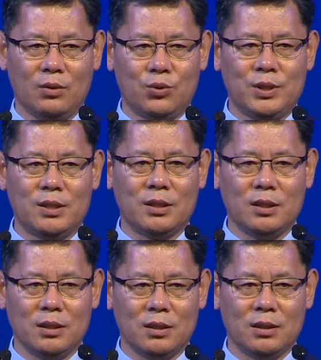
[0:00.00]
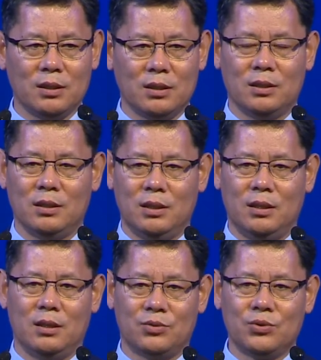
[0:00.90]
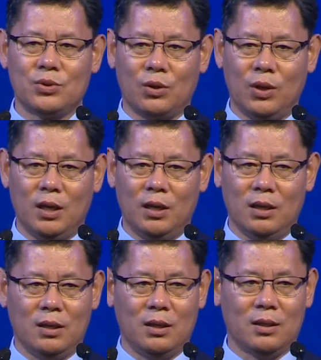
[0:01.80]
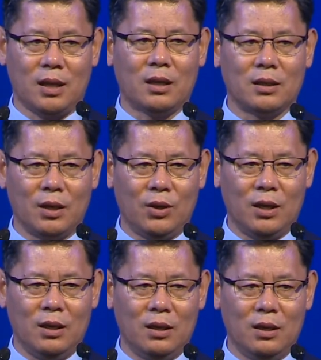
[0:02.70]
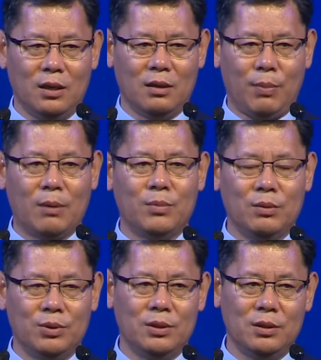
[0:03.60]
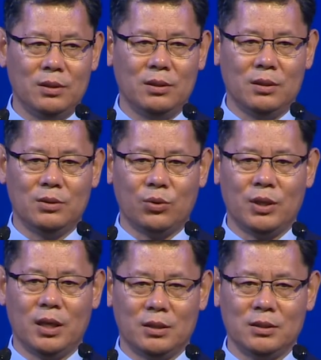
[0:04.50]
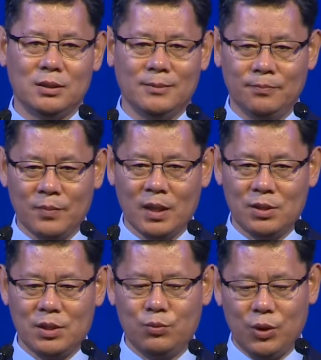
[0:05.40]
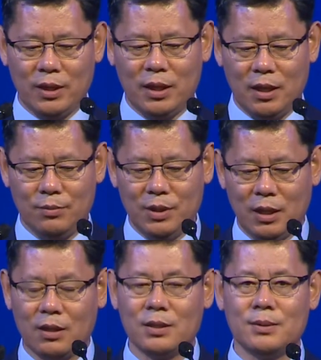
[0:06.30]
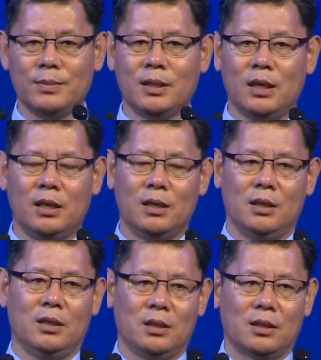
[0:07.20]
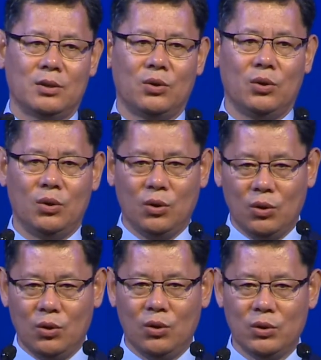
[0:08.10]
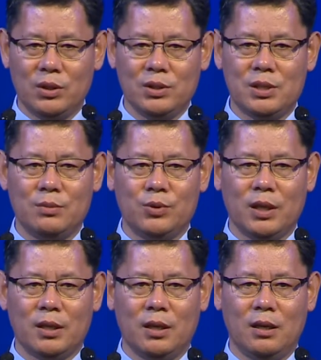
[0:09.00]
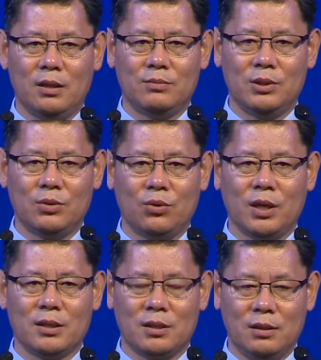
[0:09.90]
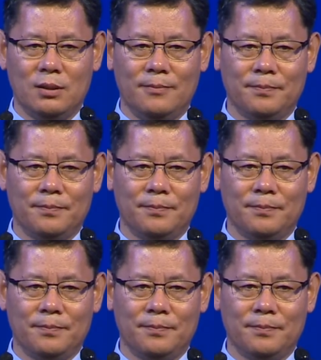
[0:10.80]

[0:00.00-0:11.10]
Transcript: 구체적인 어, 순서와 어, 단계와 방법을 예, 논의하는 실무회담이 될 것입니다. 그리고 어, 이런 실무회담을 통해서